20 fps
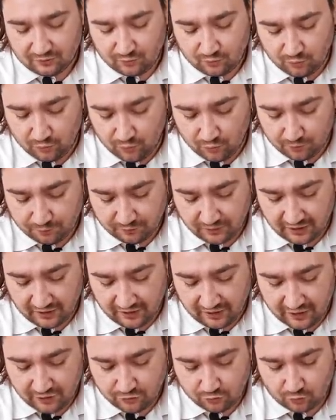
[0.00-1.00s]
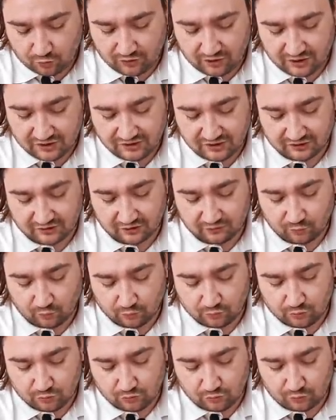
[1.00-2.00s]
kulüpte en çok kazanan
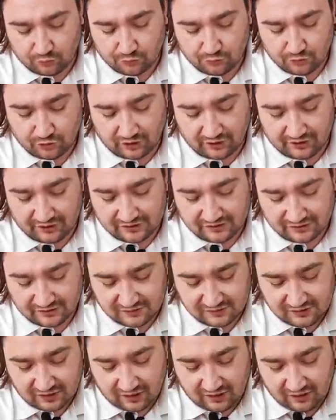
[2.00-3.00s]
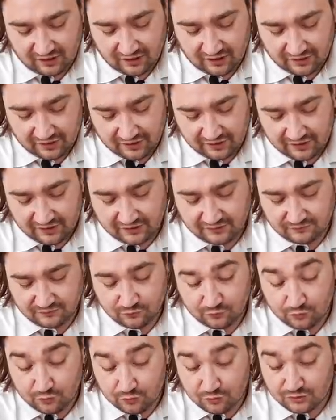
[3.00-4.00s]
30 oyuncu arasında
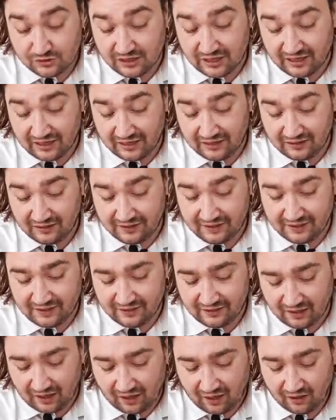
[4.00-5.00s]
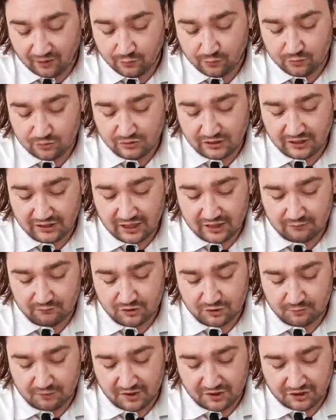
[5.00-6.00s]
%50 ile
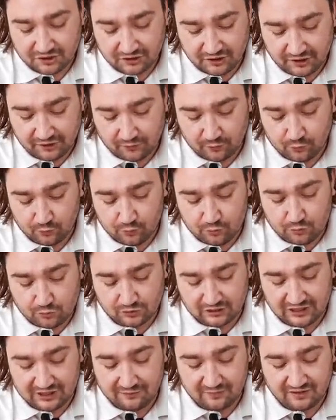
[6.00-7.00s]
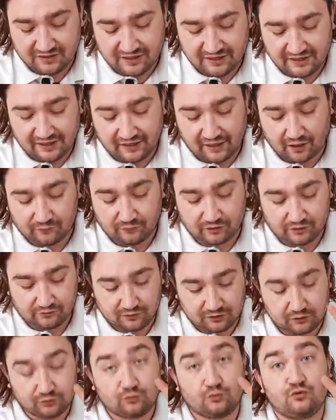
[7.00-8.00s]
%75'lik üst diliminde yer almalı.
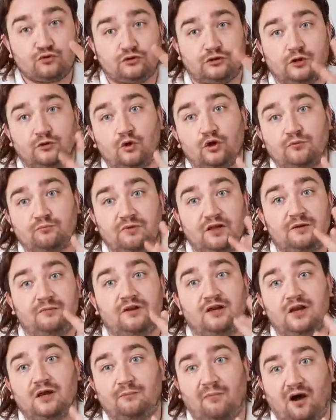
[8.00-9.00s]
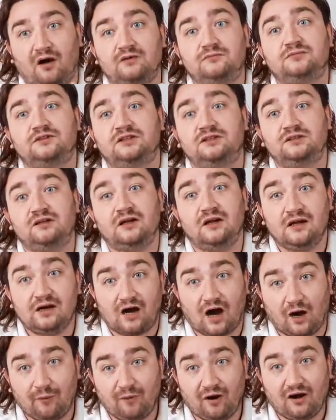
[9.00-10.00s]
Bakın 3 ile 4 birbirine bağımlı
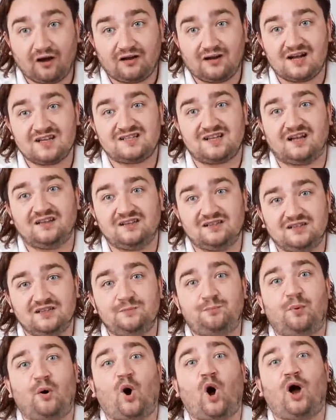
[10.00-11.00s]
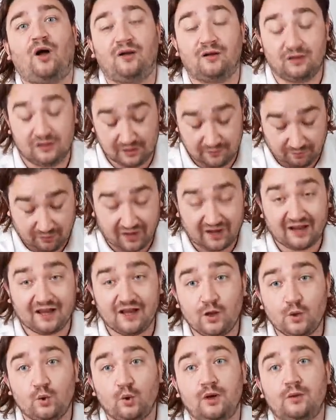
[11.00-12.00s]
ama kazandığı pa e,
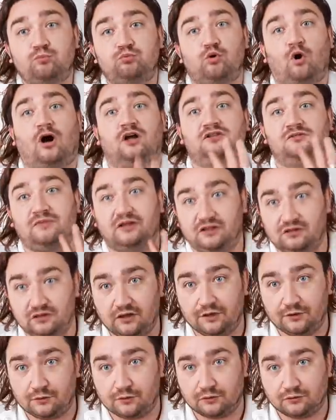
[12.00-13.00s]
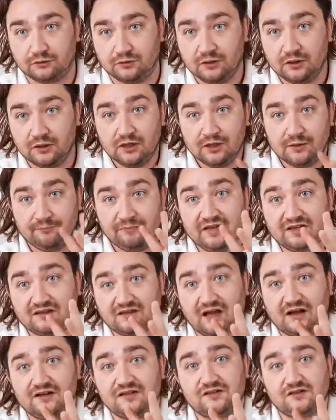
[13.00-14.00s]
paraya göre puanı belirleniyor. Bir
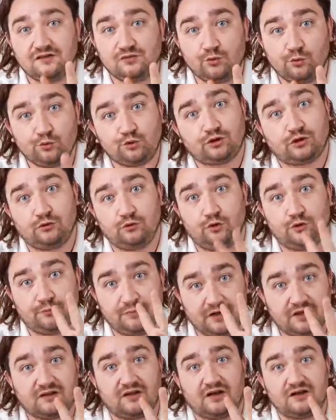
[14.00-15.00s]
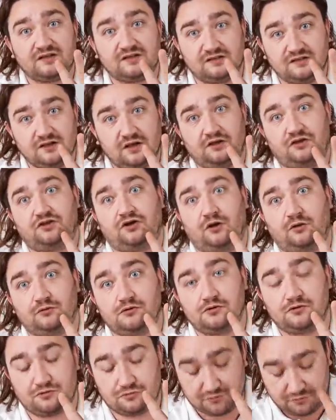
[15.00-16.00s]
tanesinde 3 alıyor, bir tanesinde 2
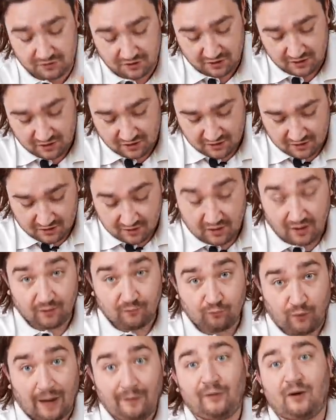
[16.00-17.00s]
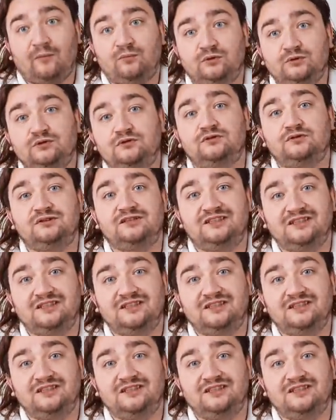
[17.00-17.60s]
alıyor. Aynen. Ama bunu